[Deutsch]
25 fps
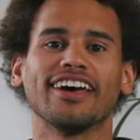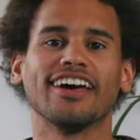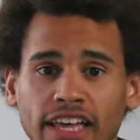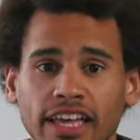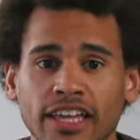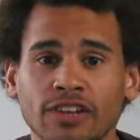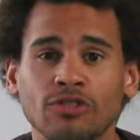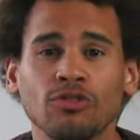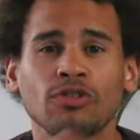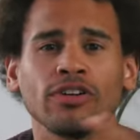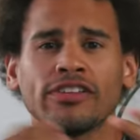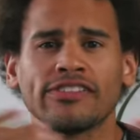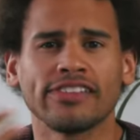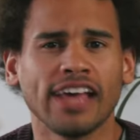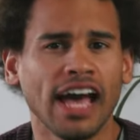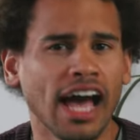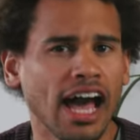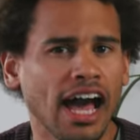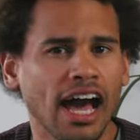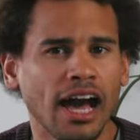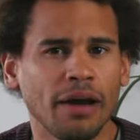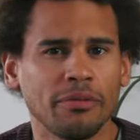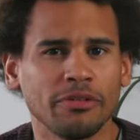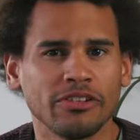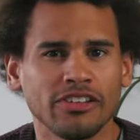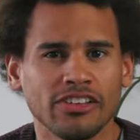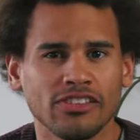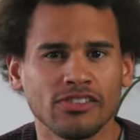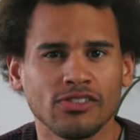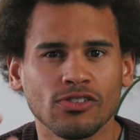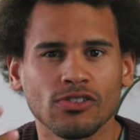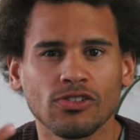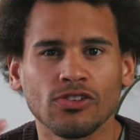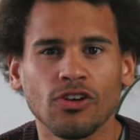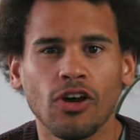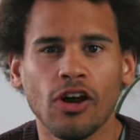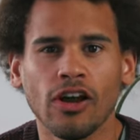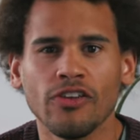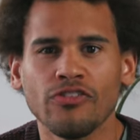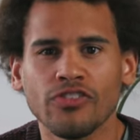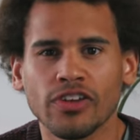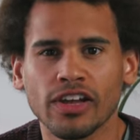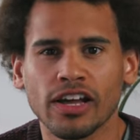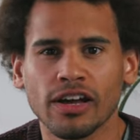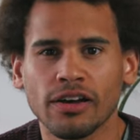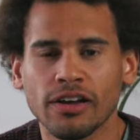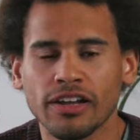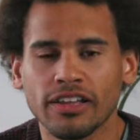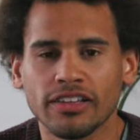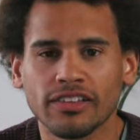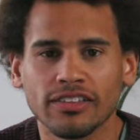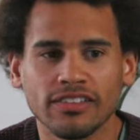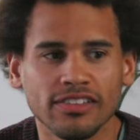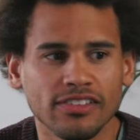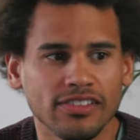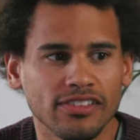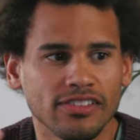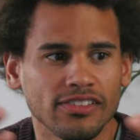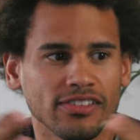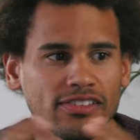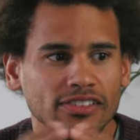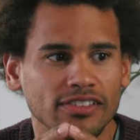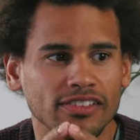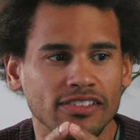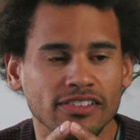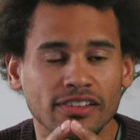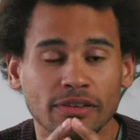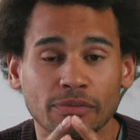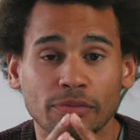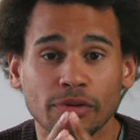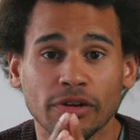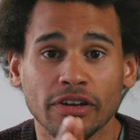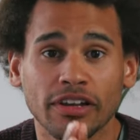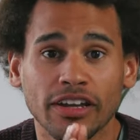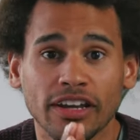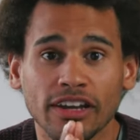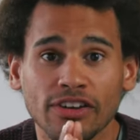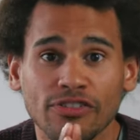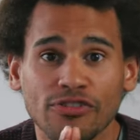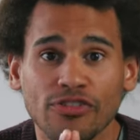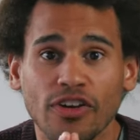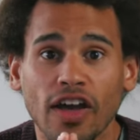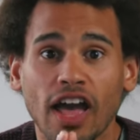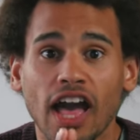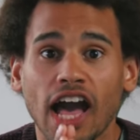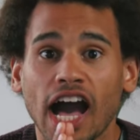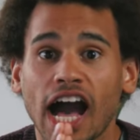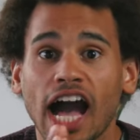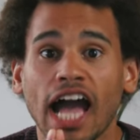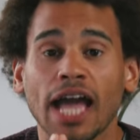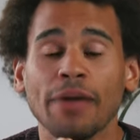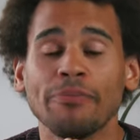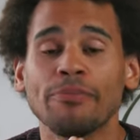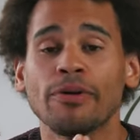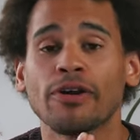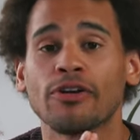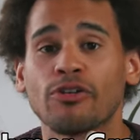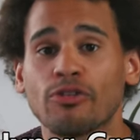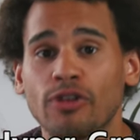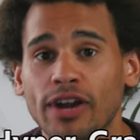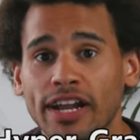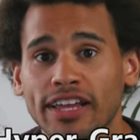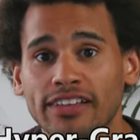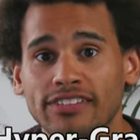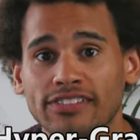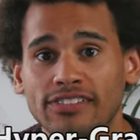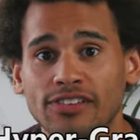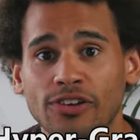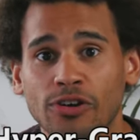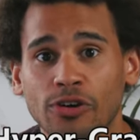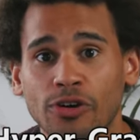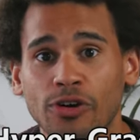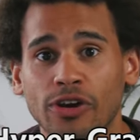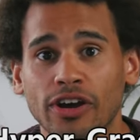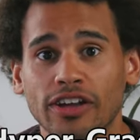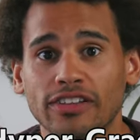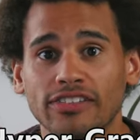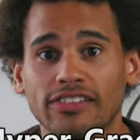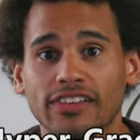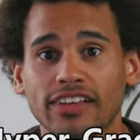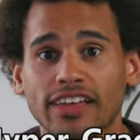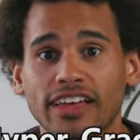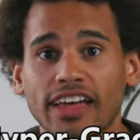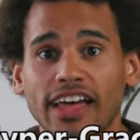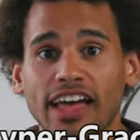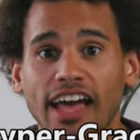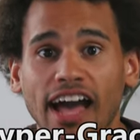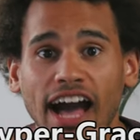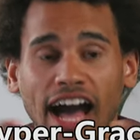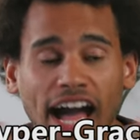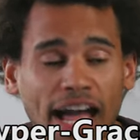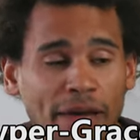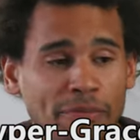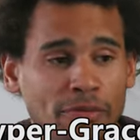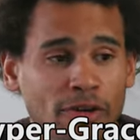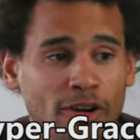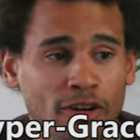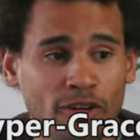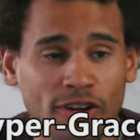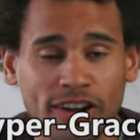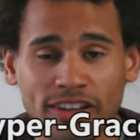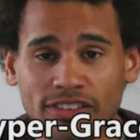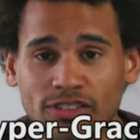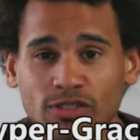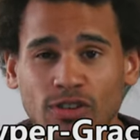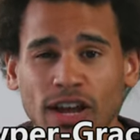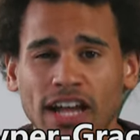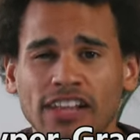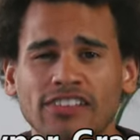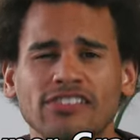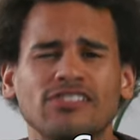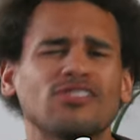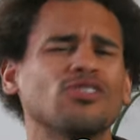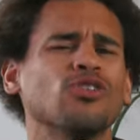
In den USA habe ich jetzt schon häufiger dieses, dieser Begriff Hypergrace gehört. Hypergrace, du kannst